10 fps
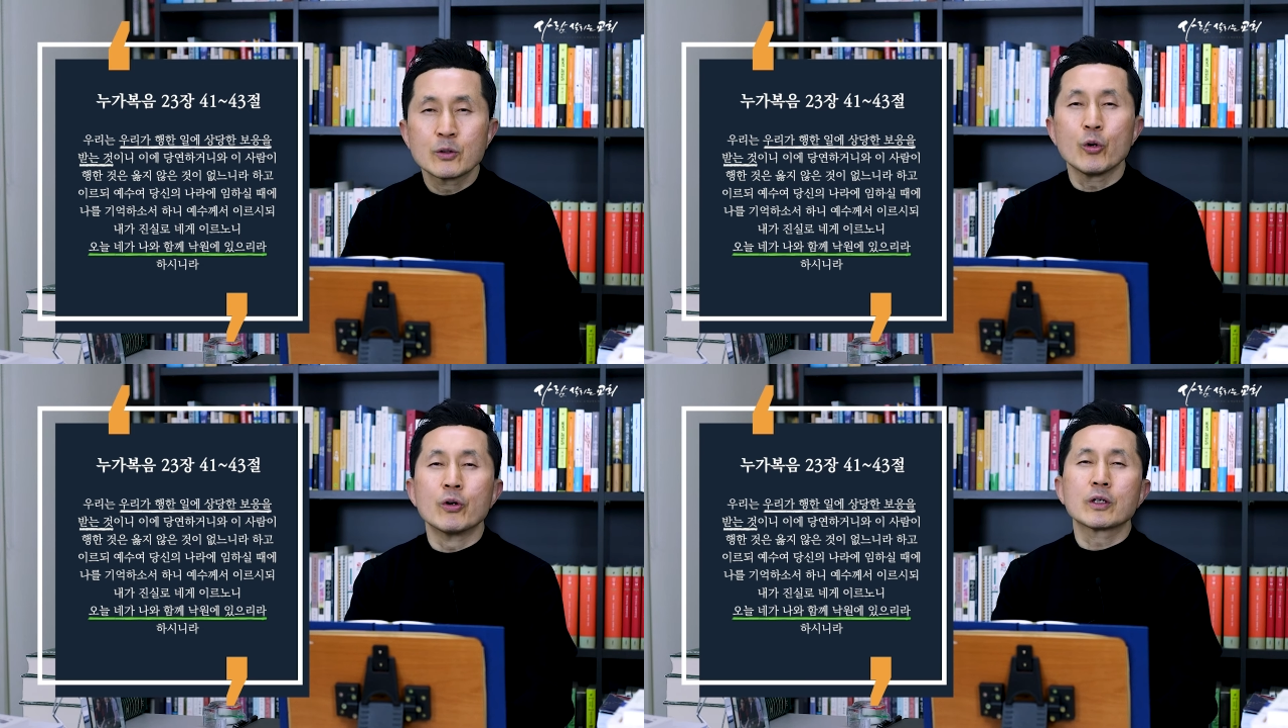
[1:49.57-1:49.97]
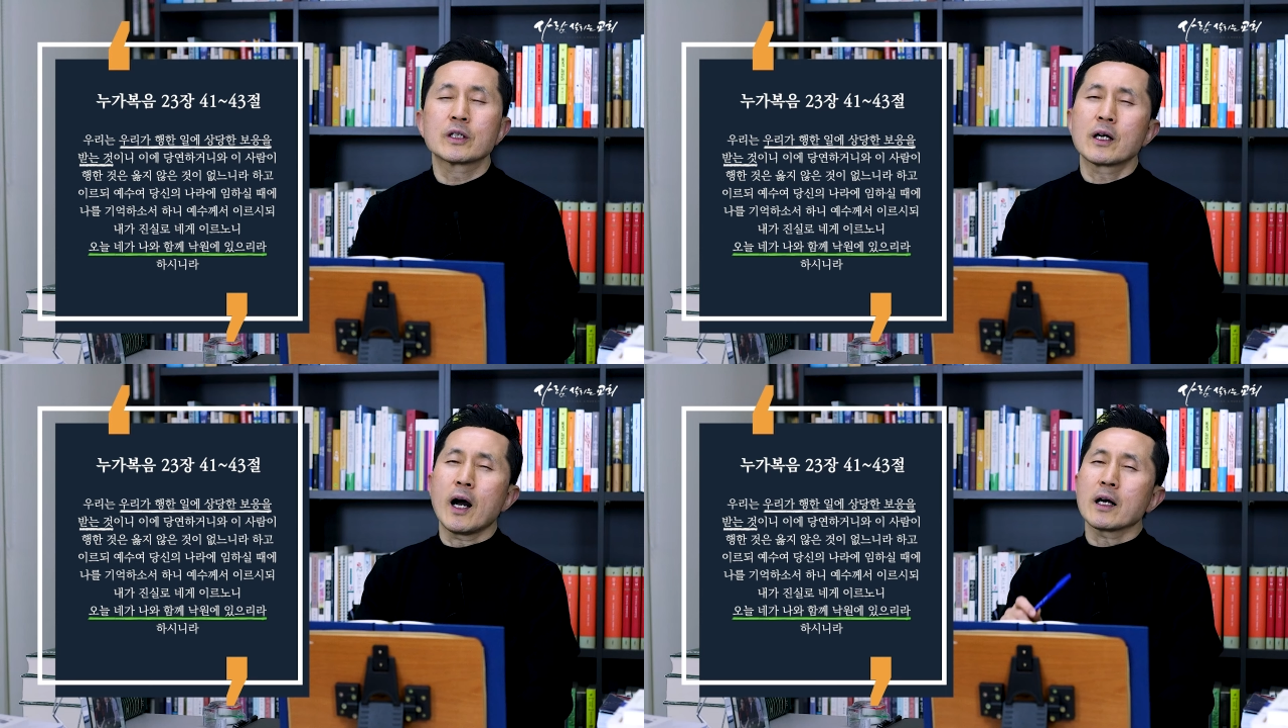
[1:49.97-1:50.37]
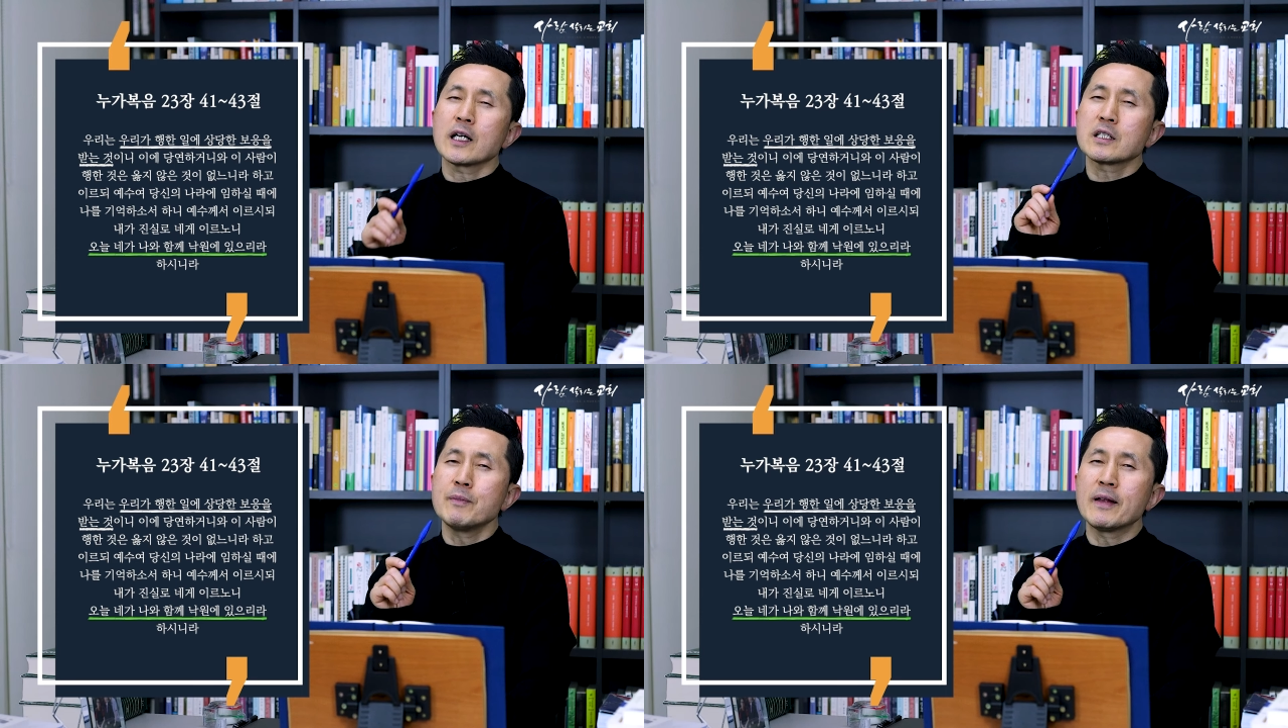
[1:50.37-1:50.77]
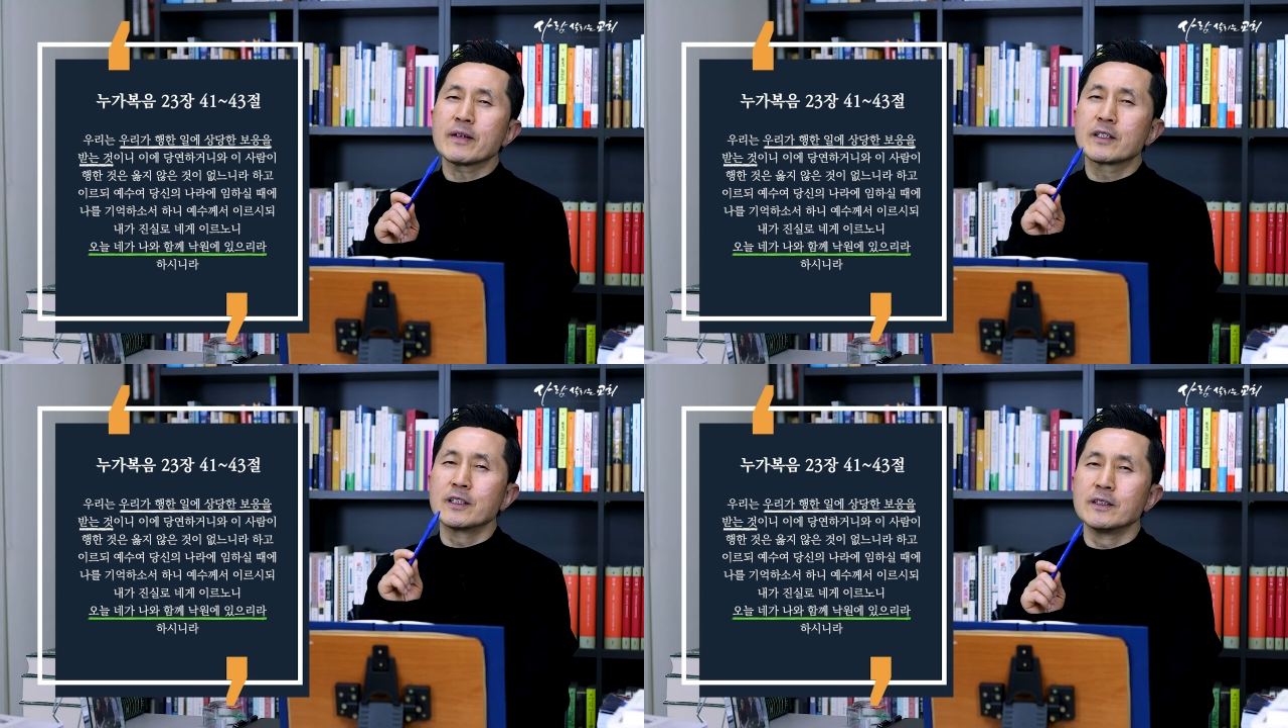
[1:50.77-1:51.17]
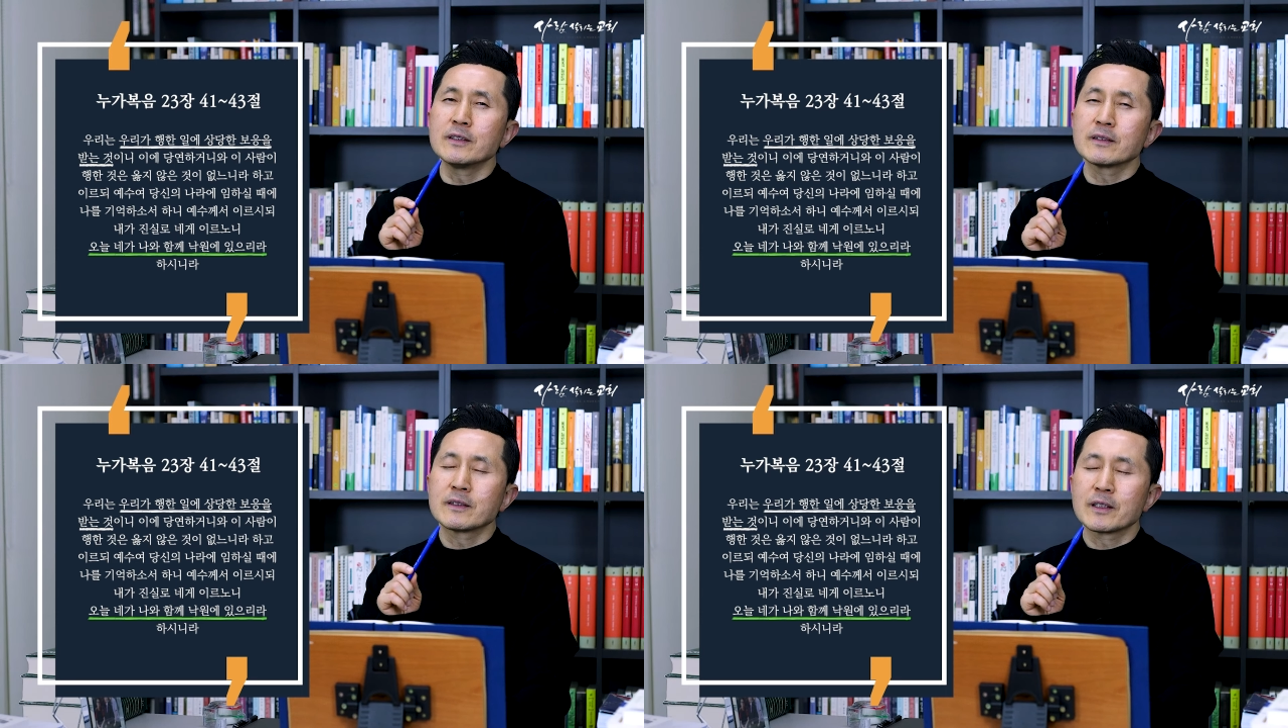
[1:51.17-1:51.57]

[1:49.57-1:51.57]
또 하지만 그는